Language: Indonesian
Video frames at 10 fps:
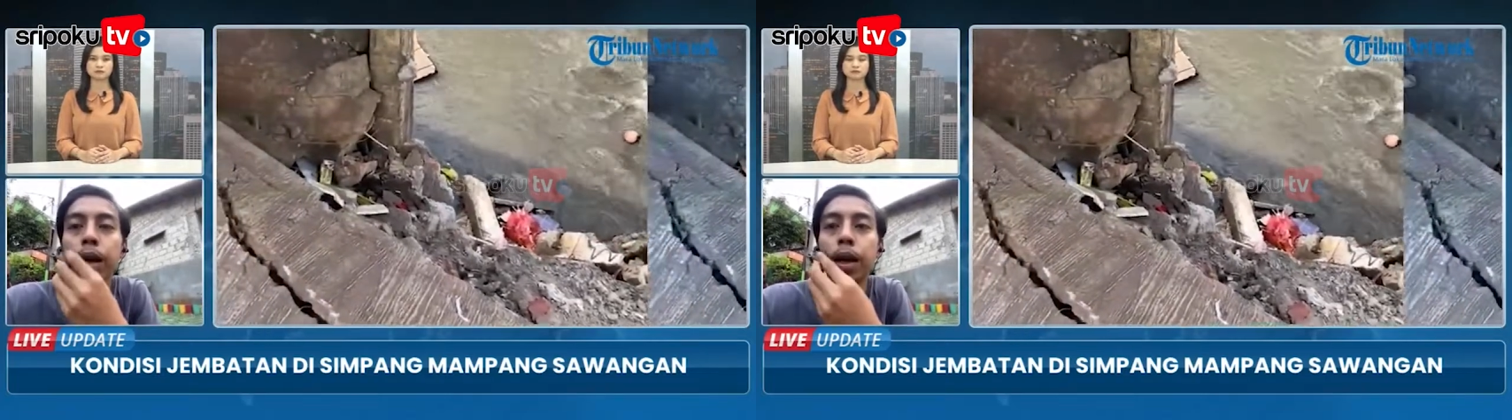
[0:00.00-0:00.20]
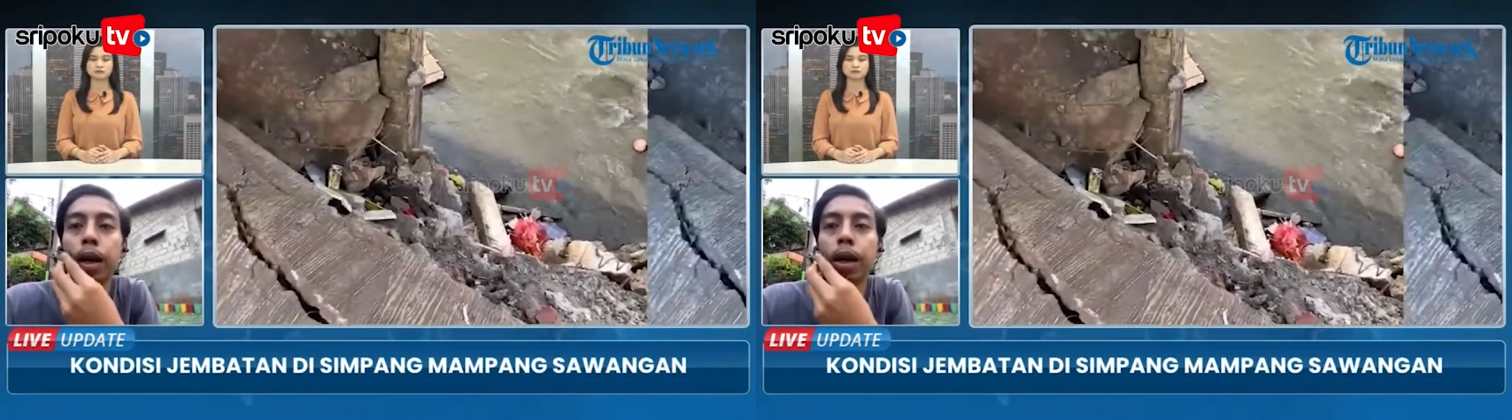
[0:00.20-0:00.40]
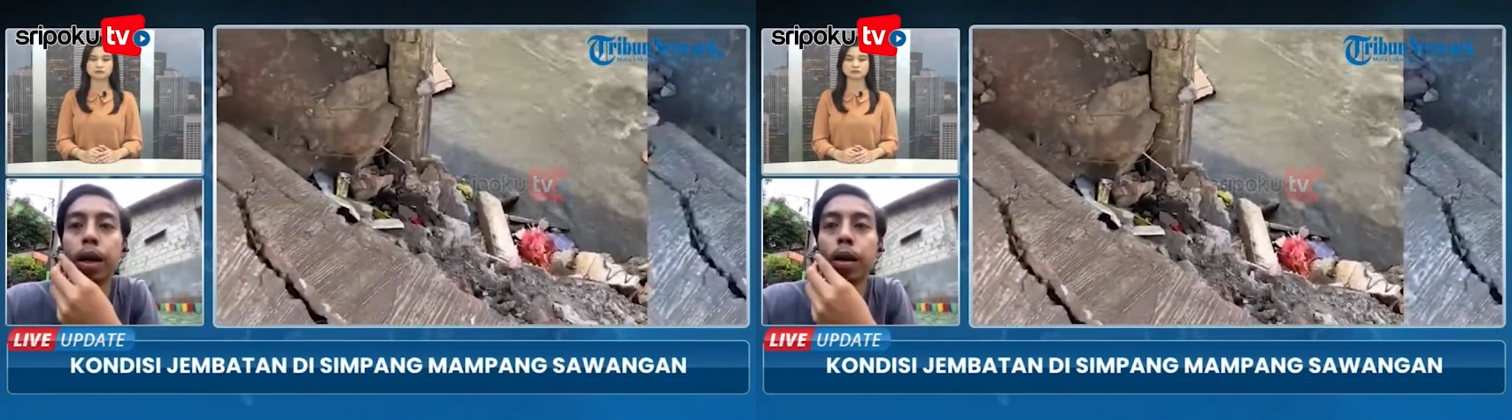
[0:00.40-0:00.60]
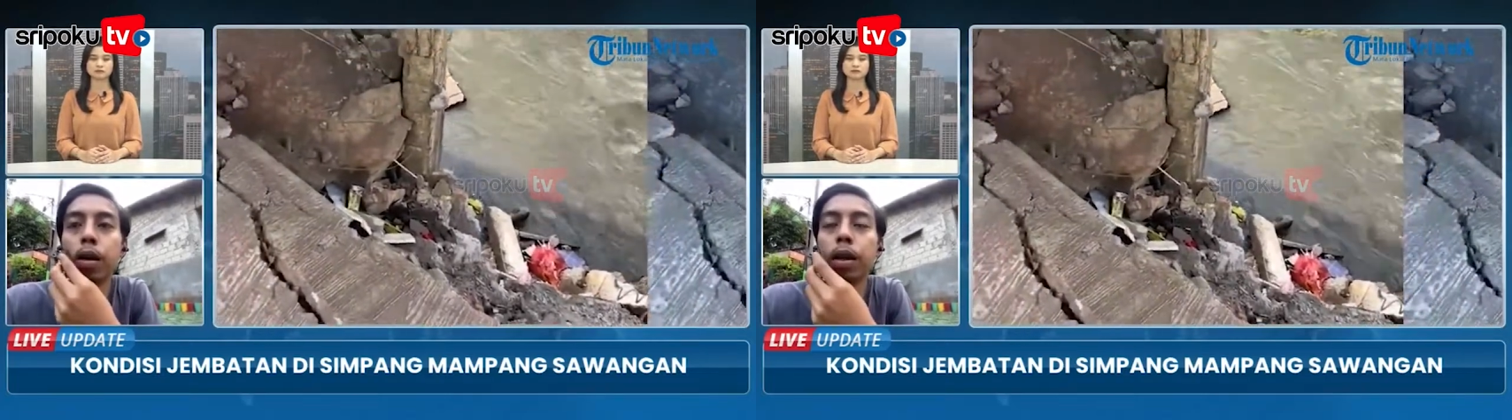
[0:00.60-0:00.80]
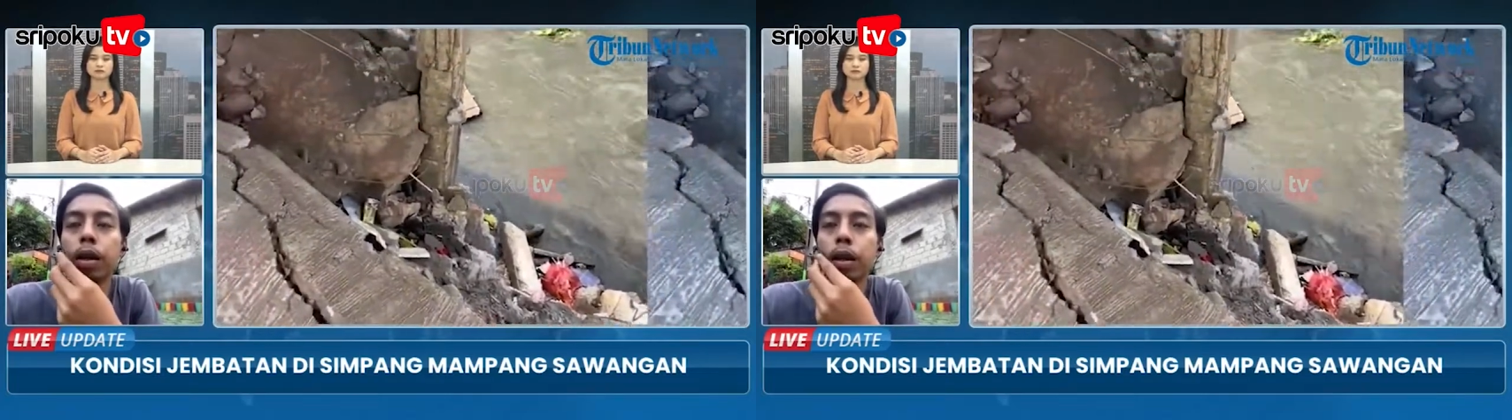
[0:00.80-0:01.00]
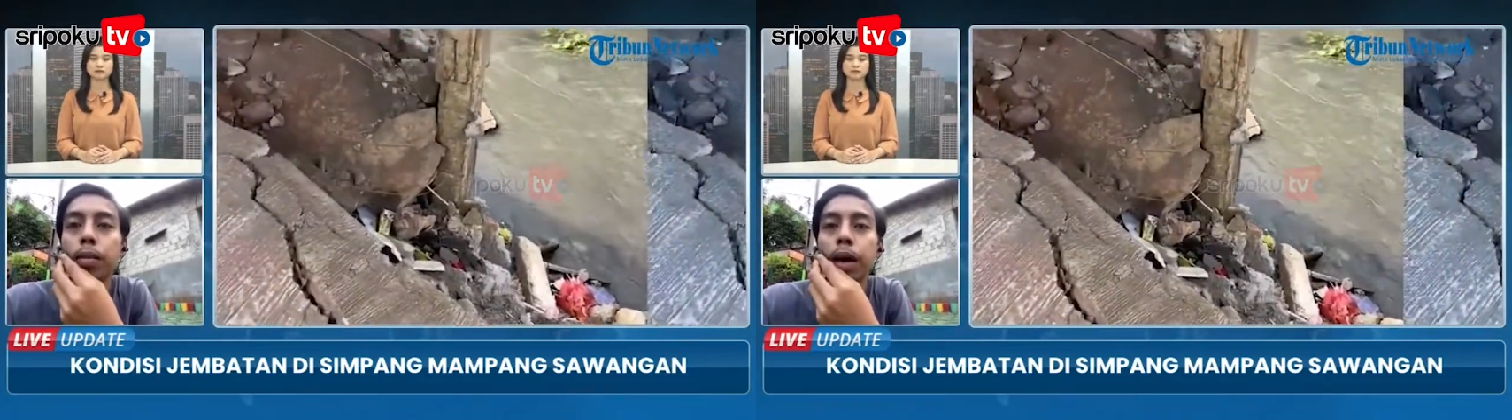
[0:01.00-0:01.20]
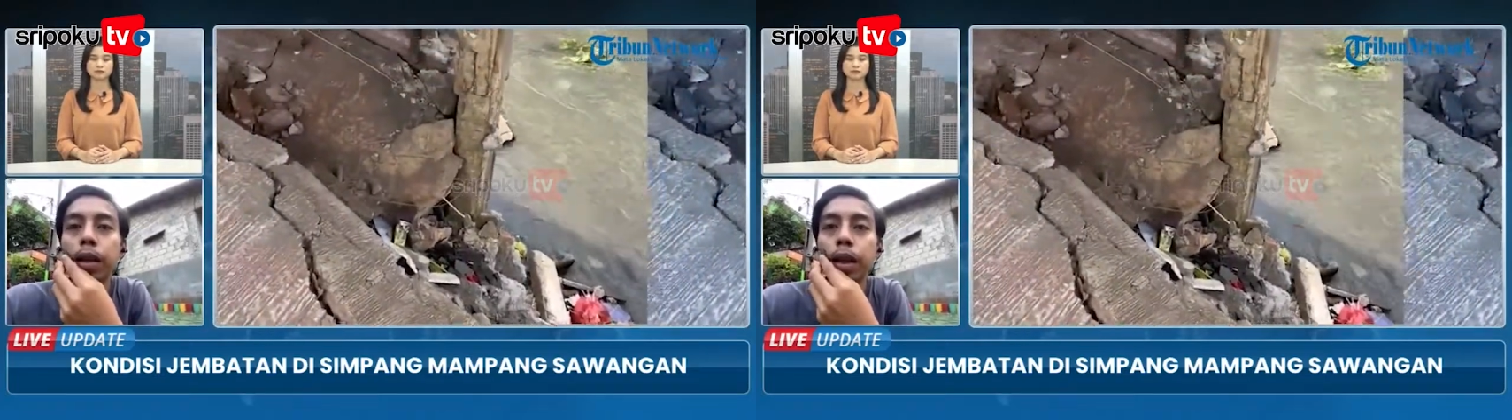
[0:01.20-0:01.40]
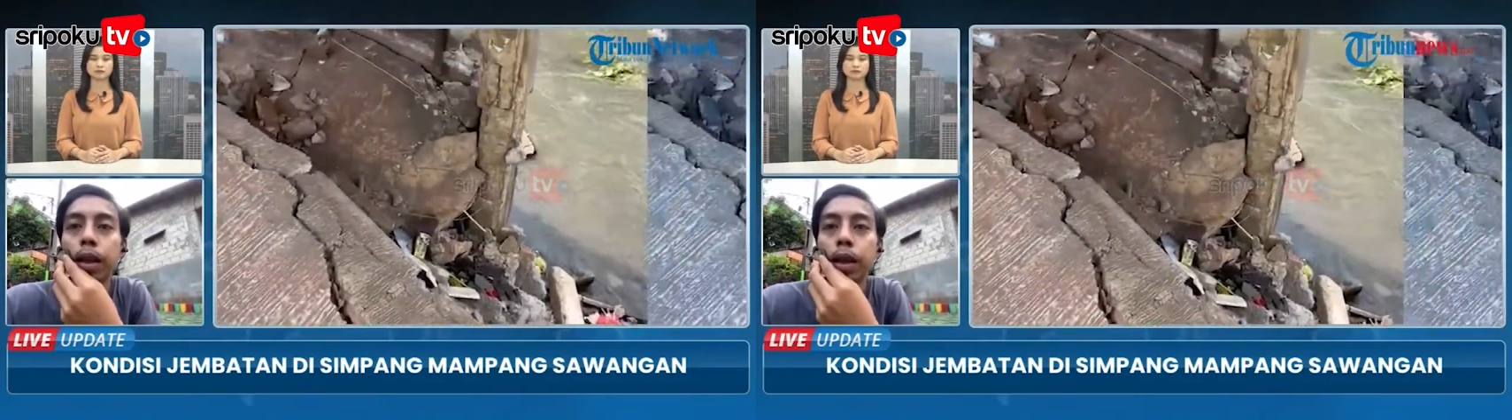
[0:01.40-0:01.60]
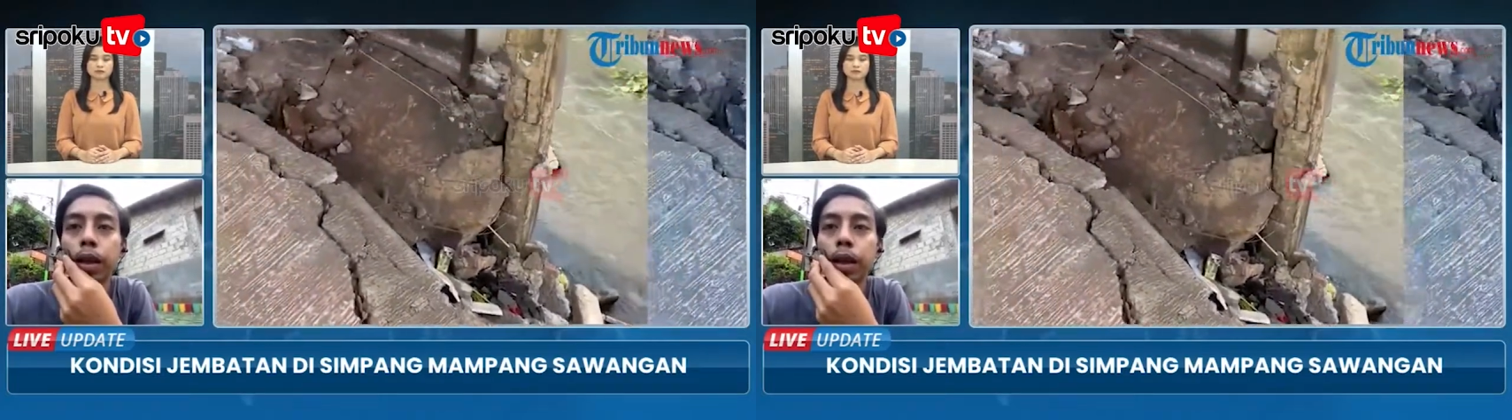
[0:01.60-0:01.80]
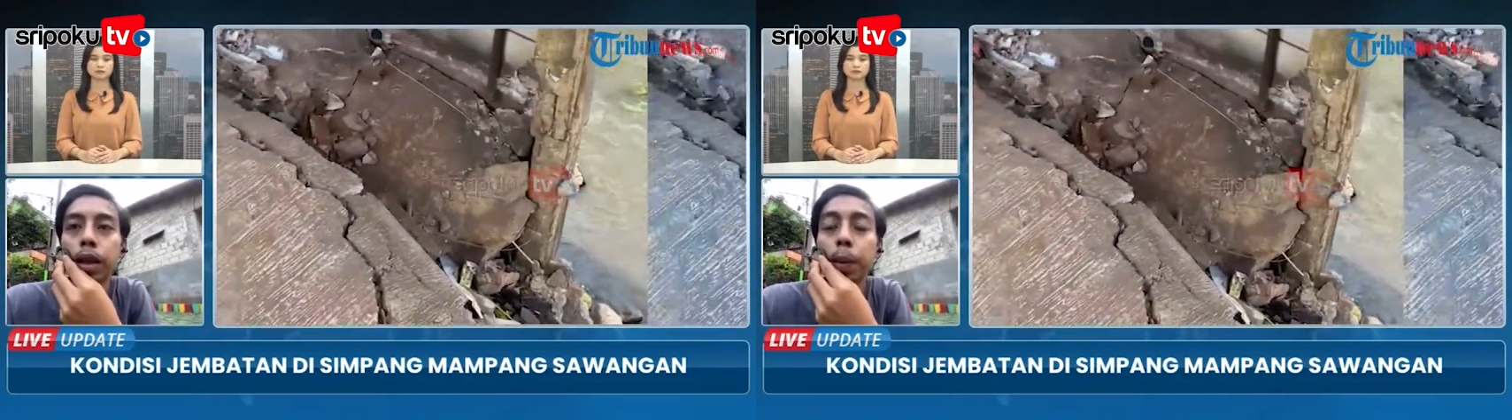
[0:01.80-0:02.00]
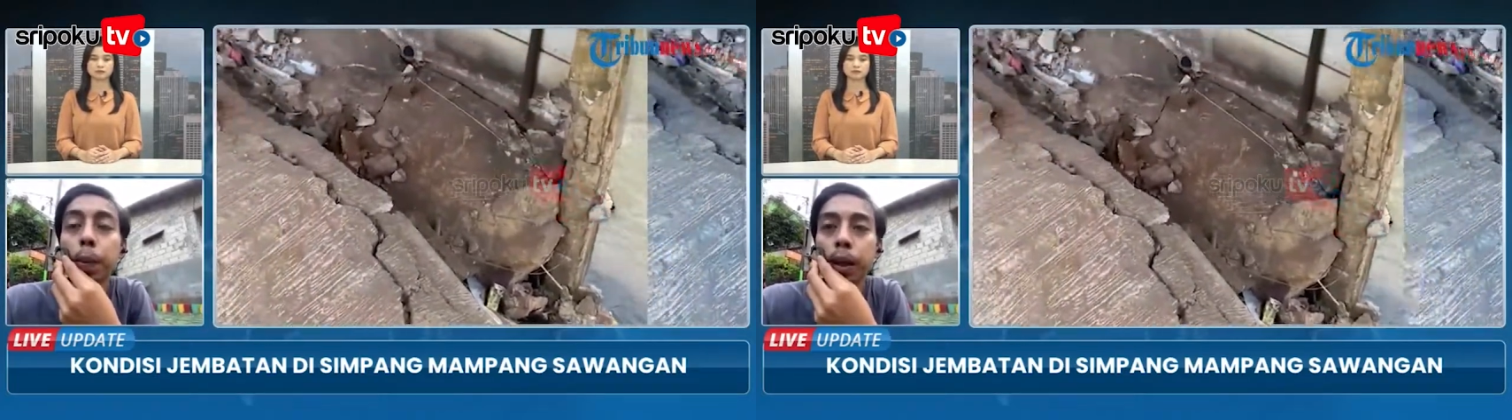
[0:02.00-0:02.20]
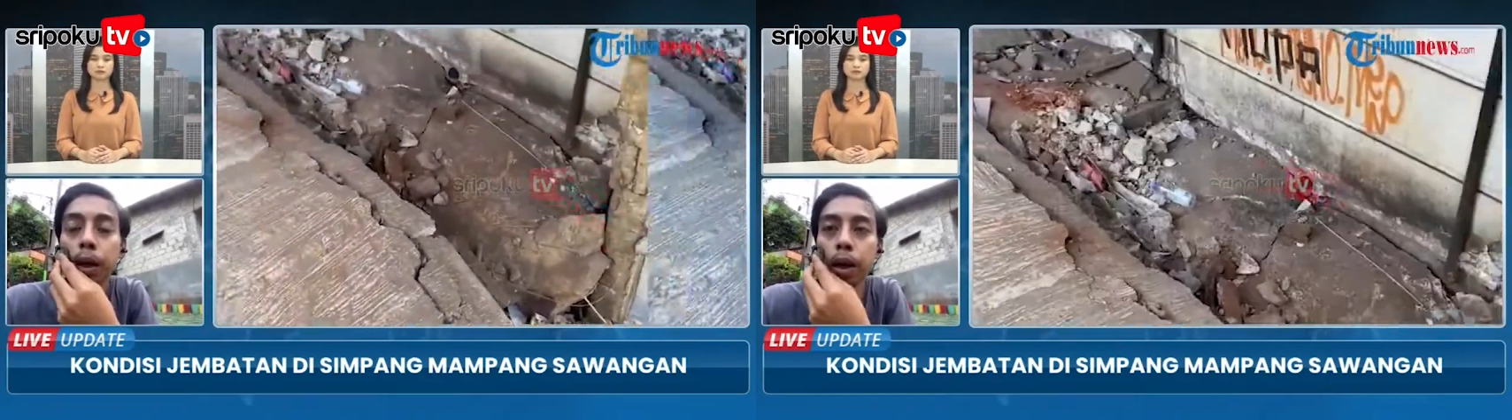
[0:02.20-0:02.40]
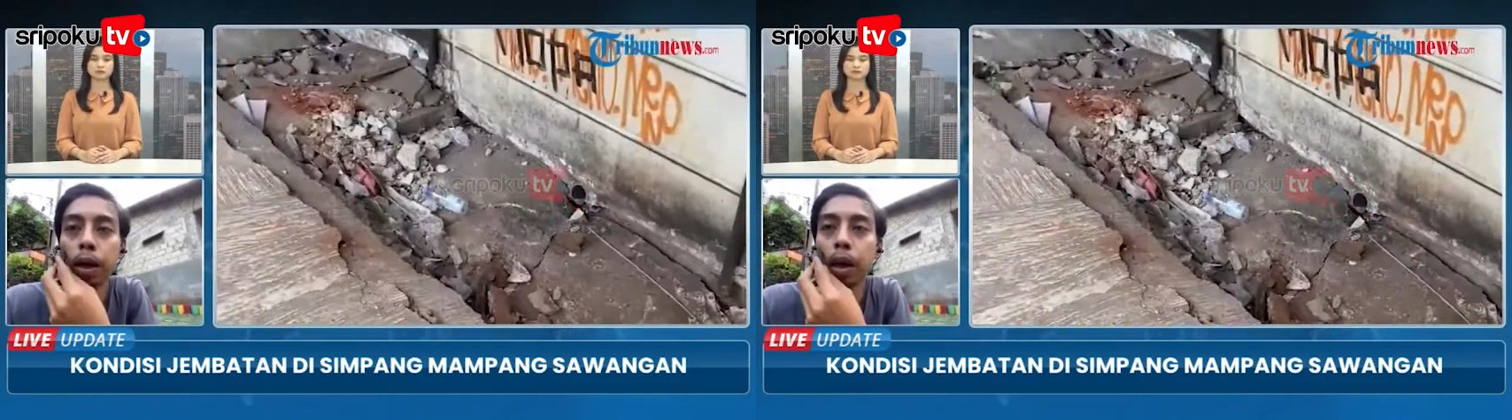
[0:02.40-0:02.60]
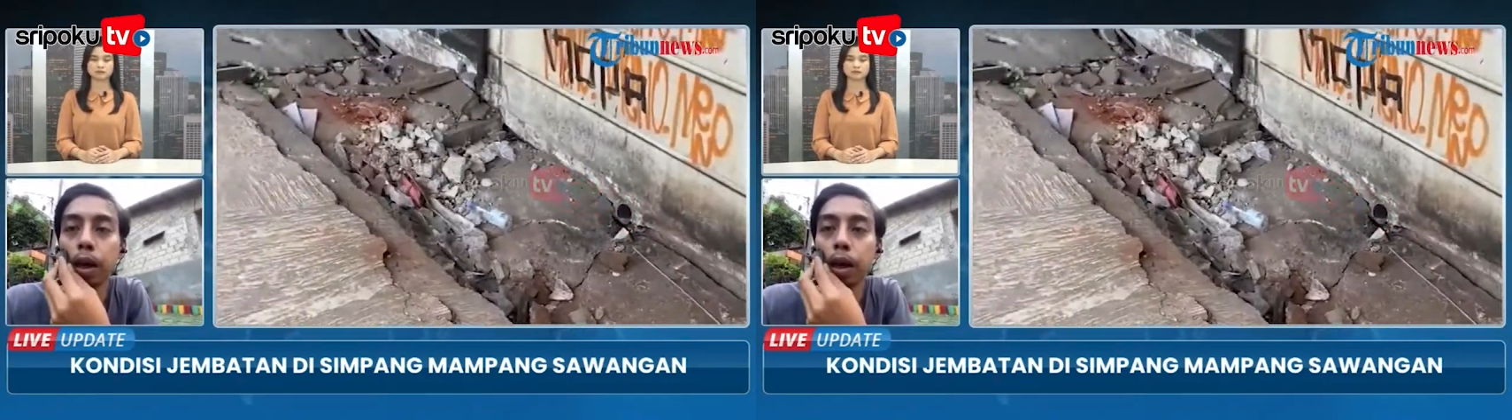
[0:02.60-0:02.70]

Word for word: Uh, kondisi jembatan ini uh,